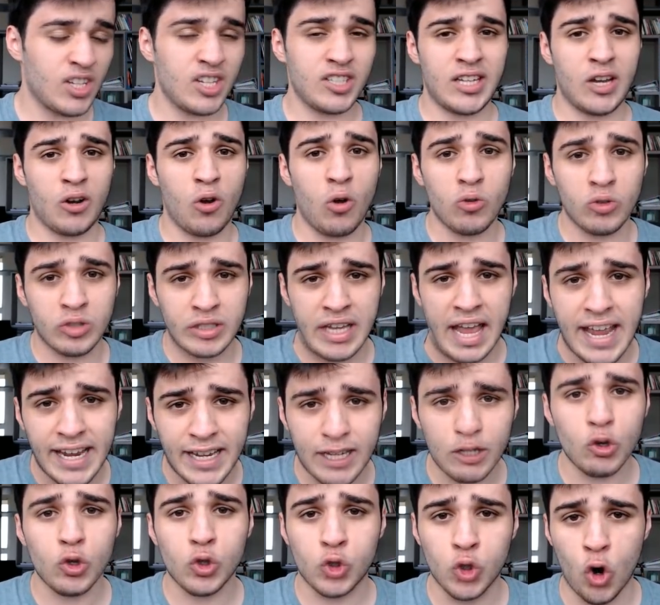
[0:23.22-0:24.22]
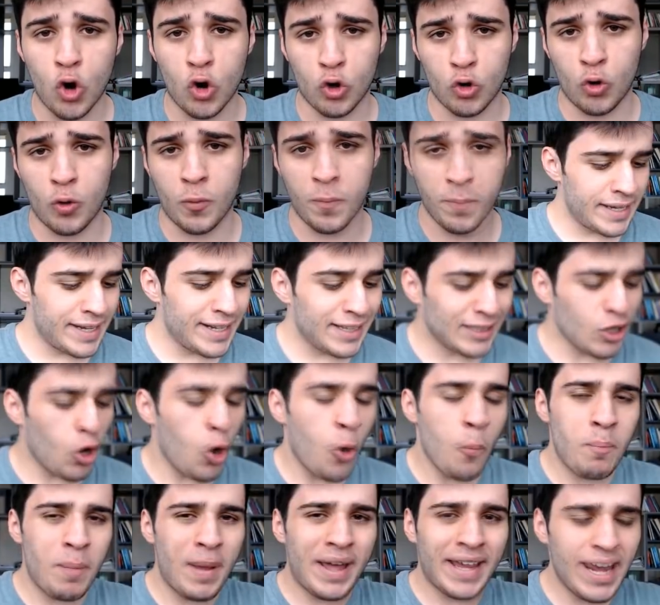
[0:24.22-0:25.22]
que você consegue no jogo. Então
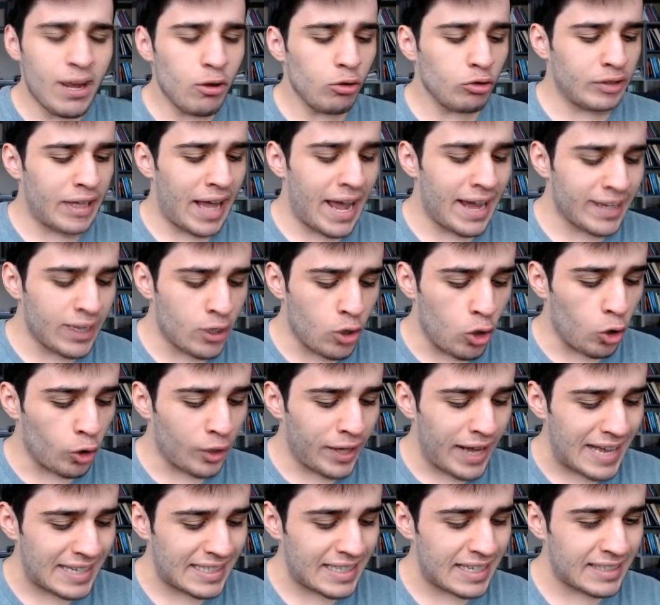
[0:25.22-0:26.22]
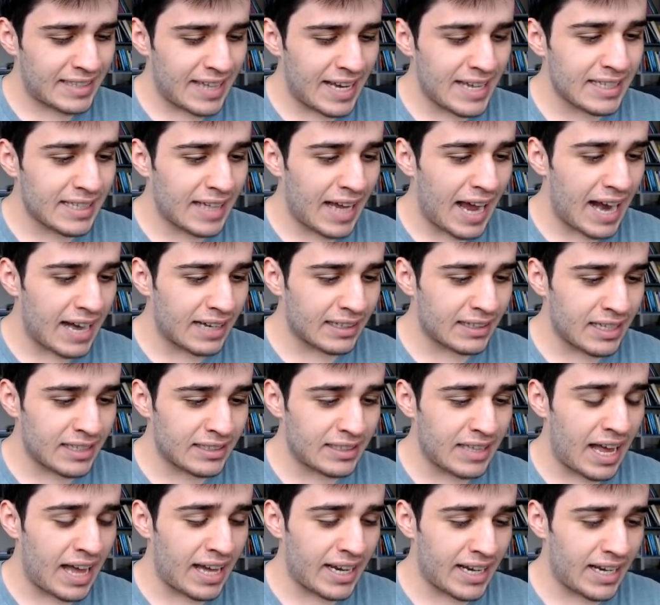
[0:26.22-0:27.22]
eu peguei um deck, coloquei essas seis cartas
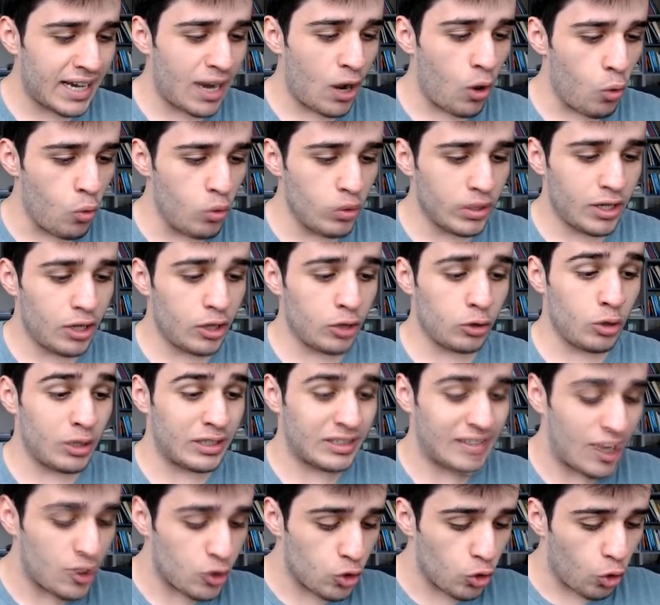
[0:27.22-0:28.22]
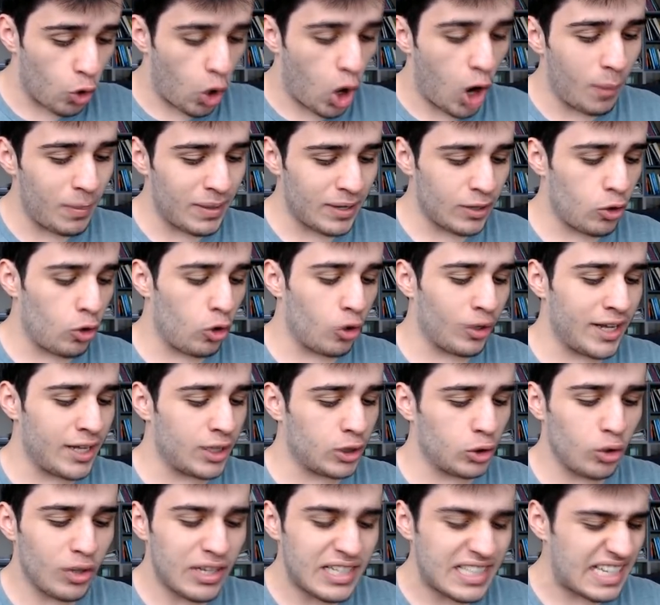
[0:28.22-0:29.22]
da Arena 1, que é do Estádio Goblin, coloquei
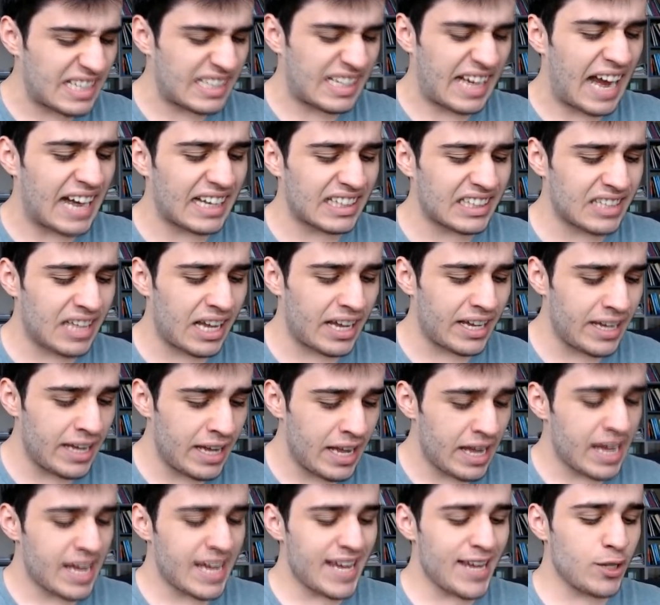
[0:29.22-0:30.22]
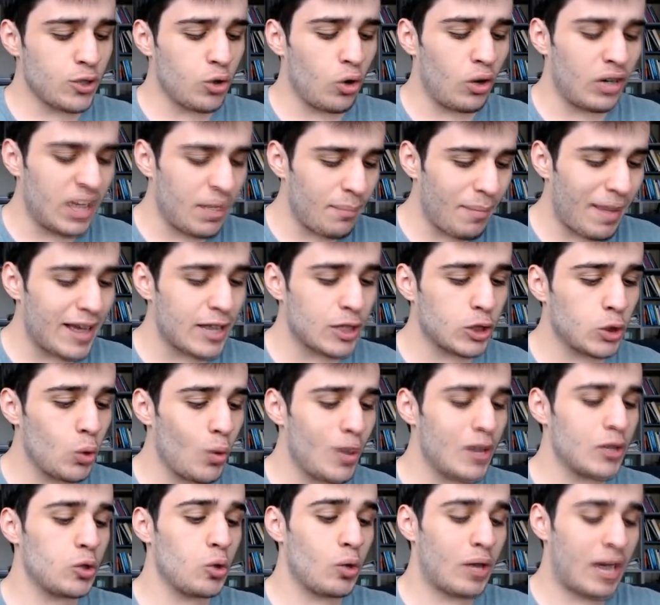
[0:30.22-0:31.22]
todas essas cartas aí e escolhi mais
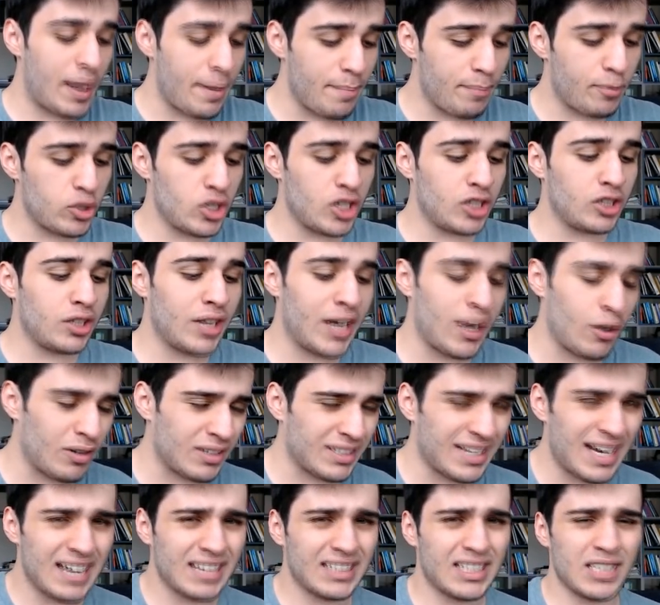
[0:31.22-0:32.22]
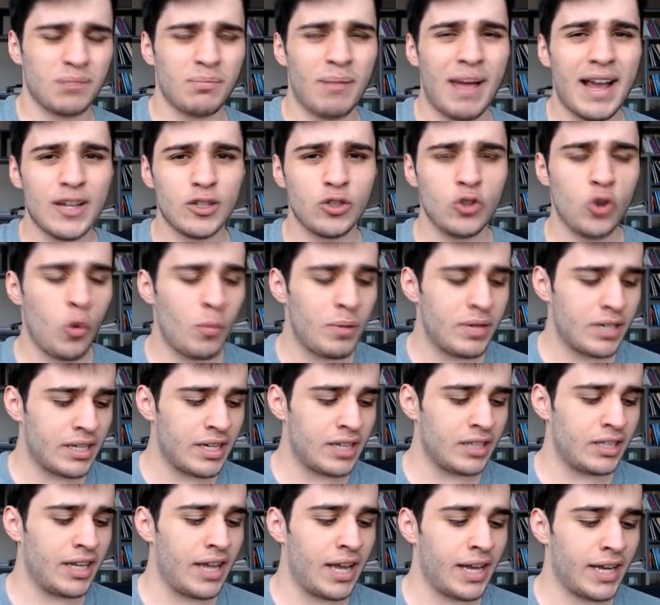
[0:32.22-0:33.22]
duas do campo de treino. As cartas mais noobs
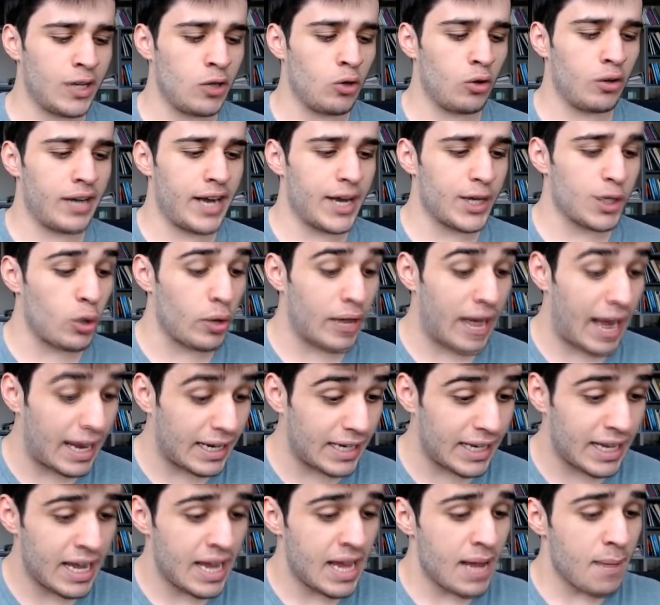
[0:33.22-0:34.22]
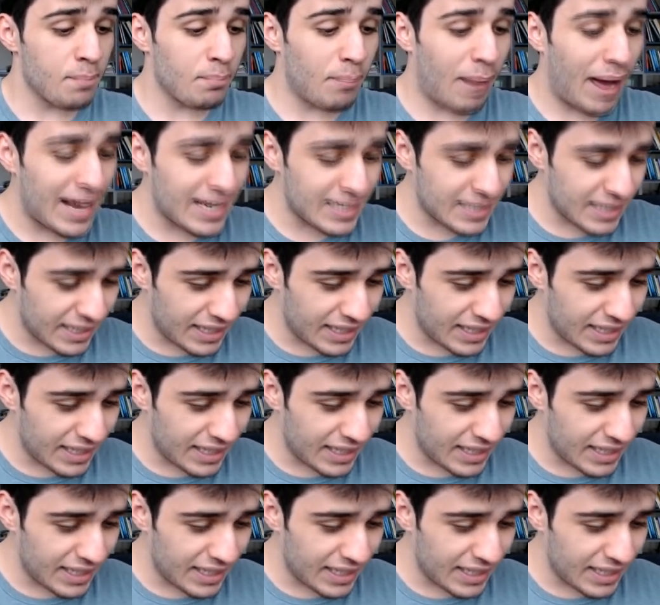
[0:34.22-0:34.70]
que tem aqui no Clash Royale, mais